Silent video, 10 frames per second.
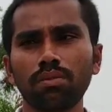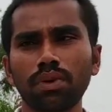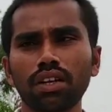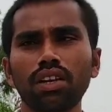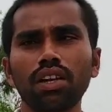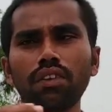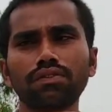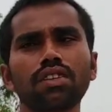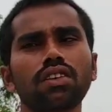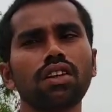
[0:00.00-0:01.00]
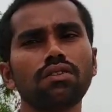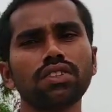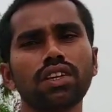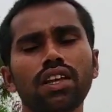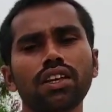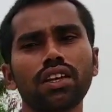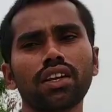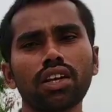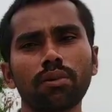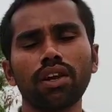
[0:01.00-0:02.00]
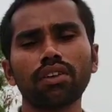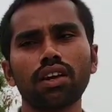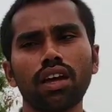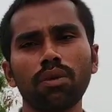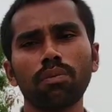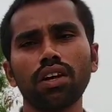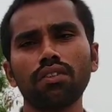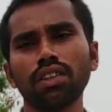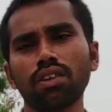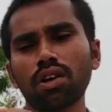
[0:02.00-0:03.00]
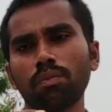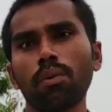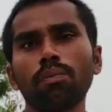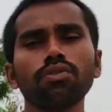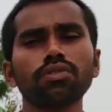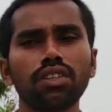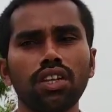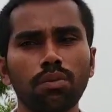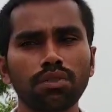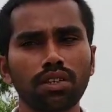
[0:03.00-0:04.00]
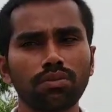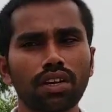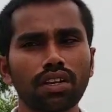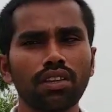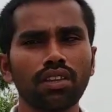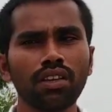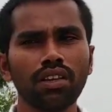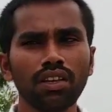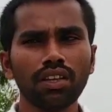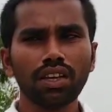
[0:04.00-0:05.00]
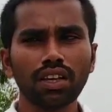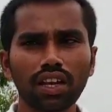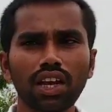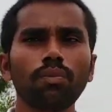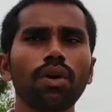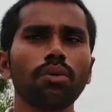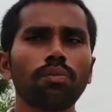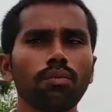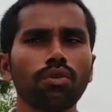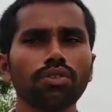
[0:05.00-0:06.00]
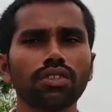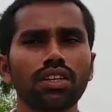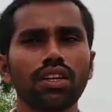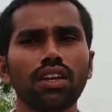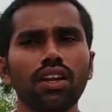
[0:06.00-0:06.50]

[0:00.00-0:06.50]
మనకి లిఫ్ట్ లిఫ్ట్ చేయడానికని కన్నెపల్లి వద్ద ఒక పంప్ హౌస్ని నిర్మించడం జరిగింది ఈ కన్నెపల్లి పంప్ హౌస్కి